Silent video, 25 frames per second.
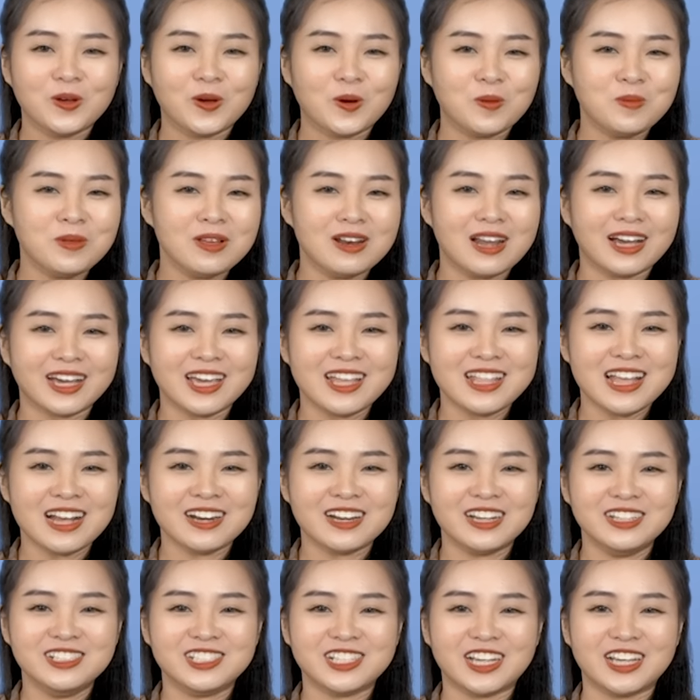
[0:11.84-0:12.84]
Cũng như là khi nhắc
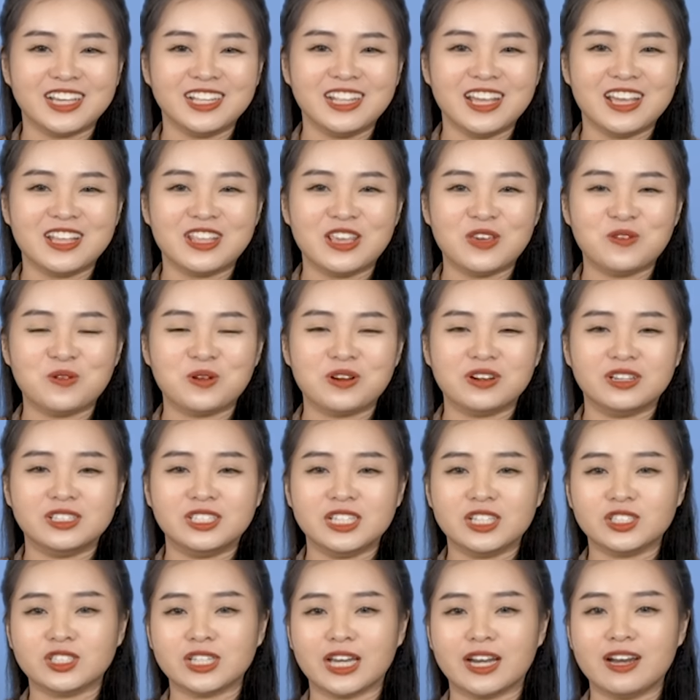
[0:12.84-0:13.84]
đến trĩ thì nhiều người
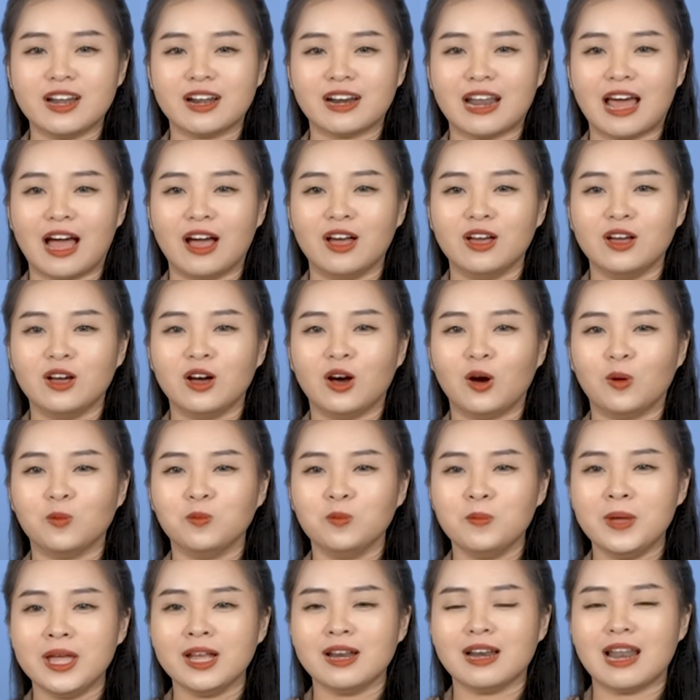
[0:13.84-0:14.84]
chia sẻ rằng là
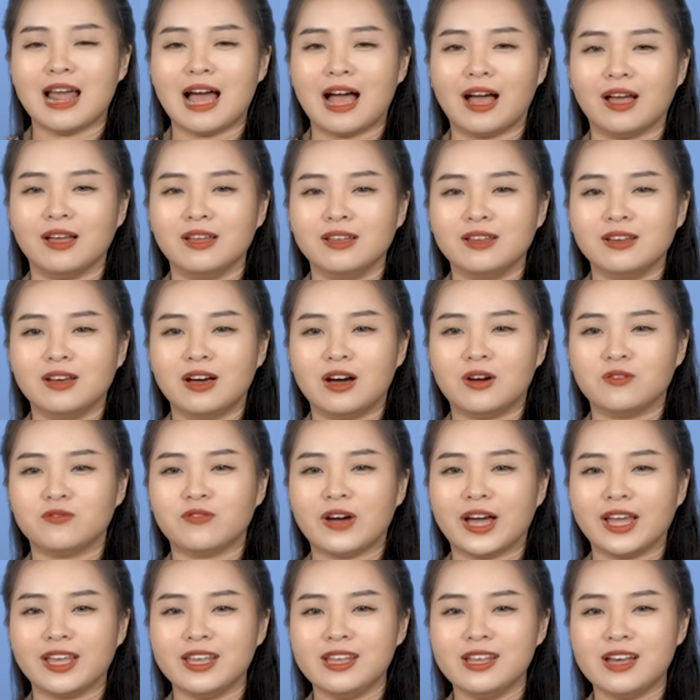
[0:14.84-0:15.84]
không biết là ờ,
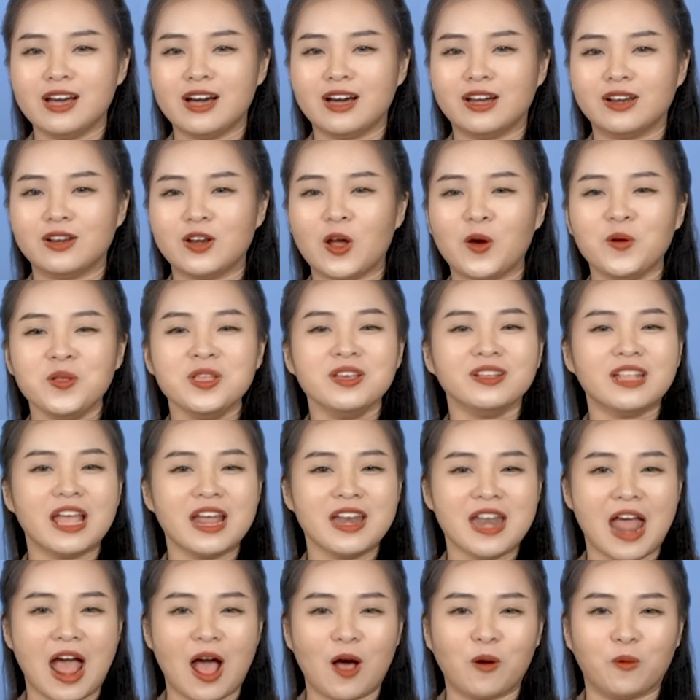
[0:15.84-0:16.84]
phải ờ, nói như thế
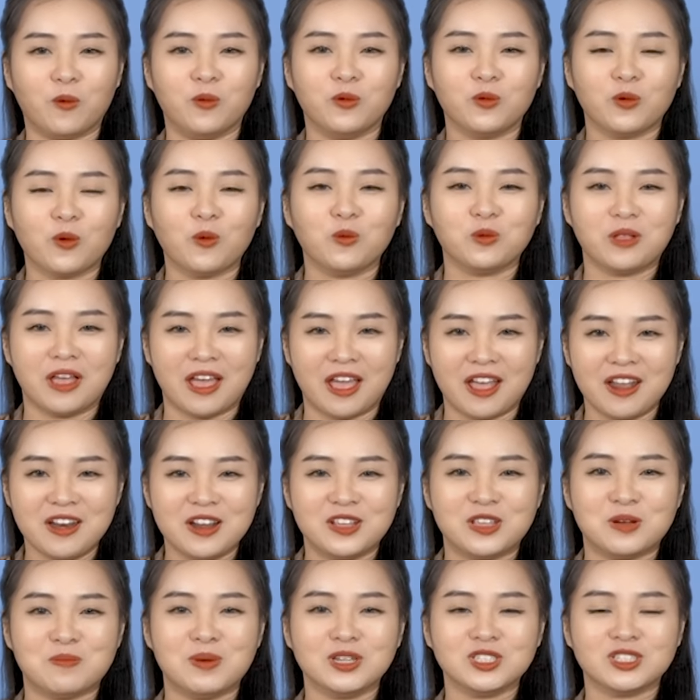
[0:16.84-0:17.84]
nào cụ thể
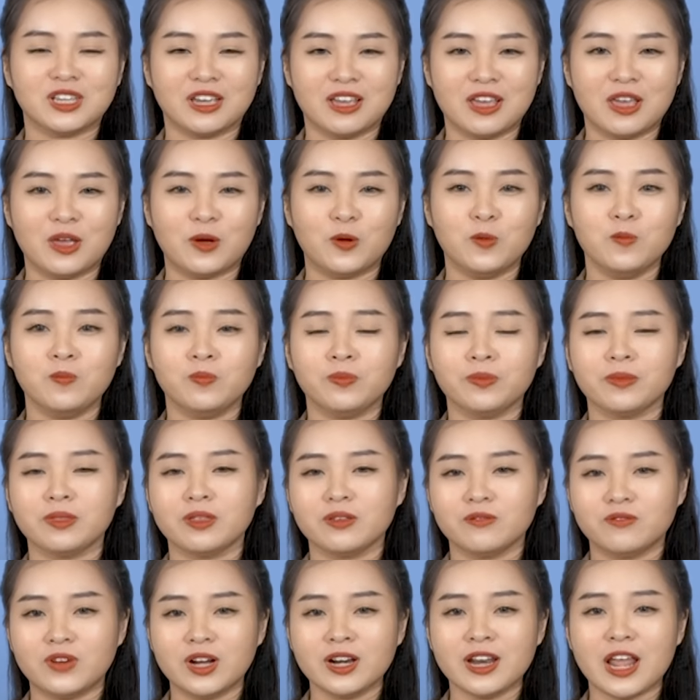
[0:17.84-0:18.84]
để cho bác sĩ hiểu.
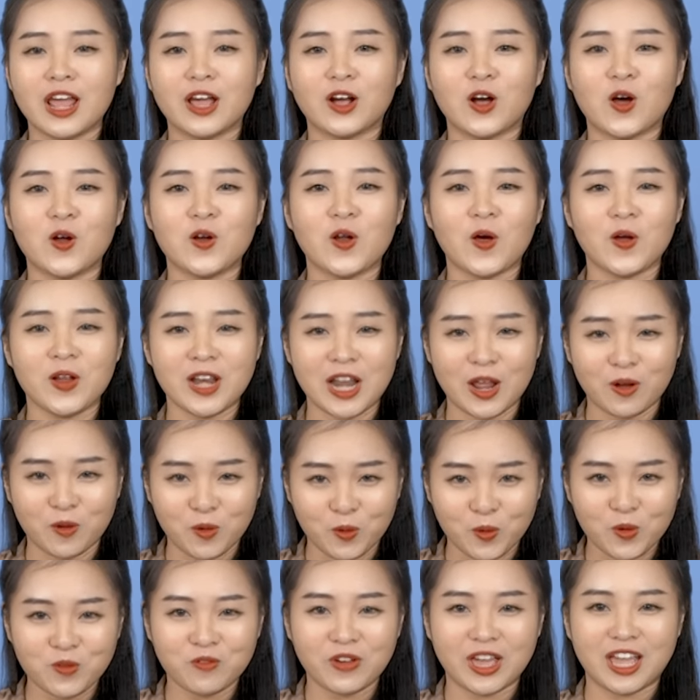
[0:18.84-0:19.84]
Vấn đề khó nói này
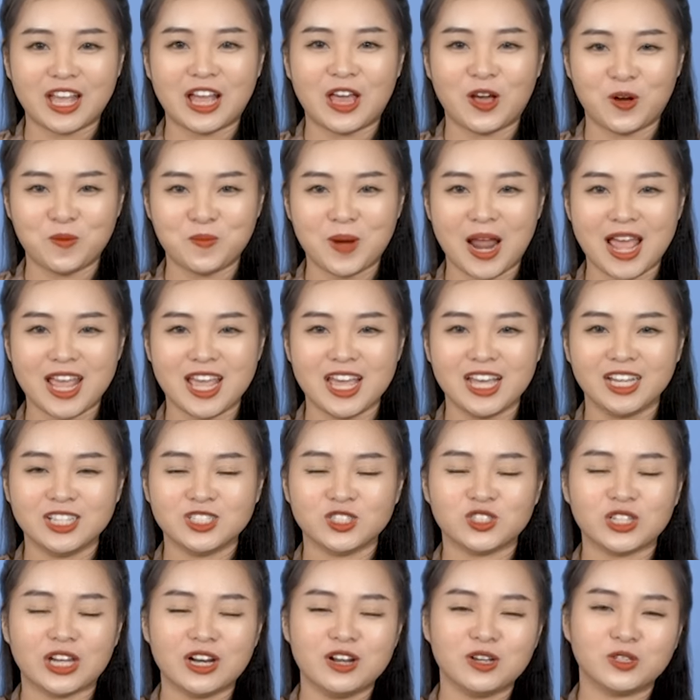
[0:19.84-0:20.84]
của quý vị ngày hôm nay
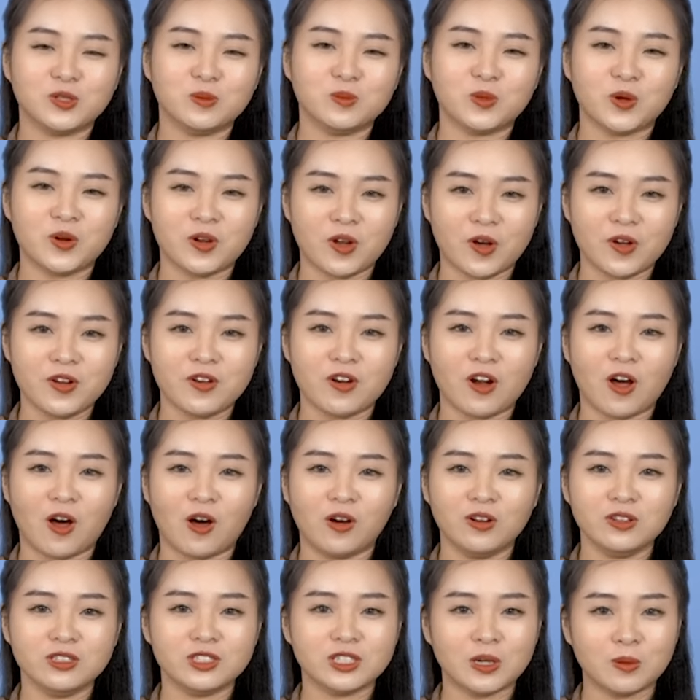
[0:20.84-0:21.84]
sẽ được chúng tôi nói
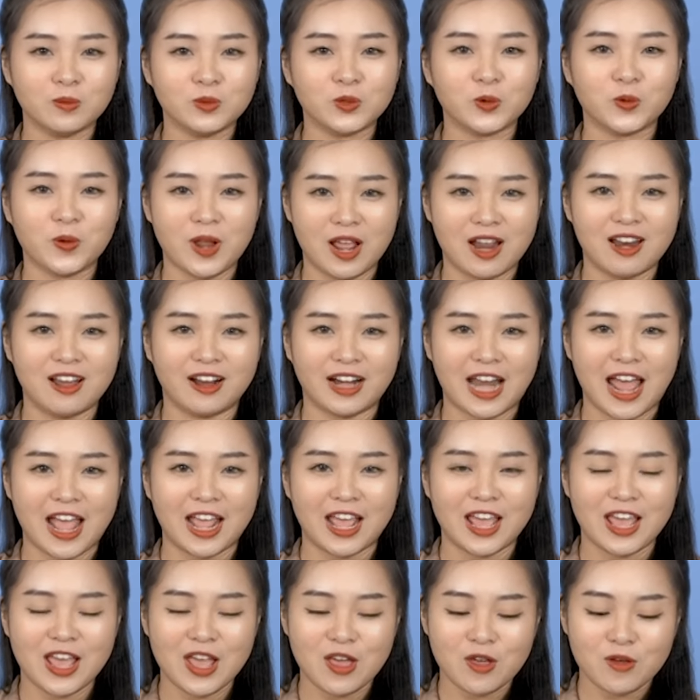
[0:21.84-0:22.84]
rõ trong chủ đề lần
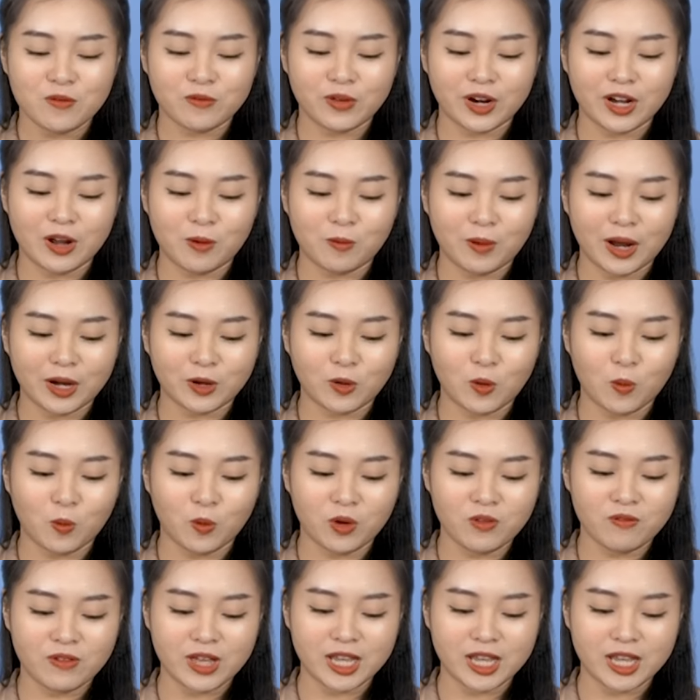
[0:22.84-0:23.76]
này và đồng hành cùng quý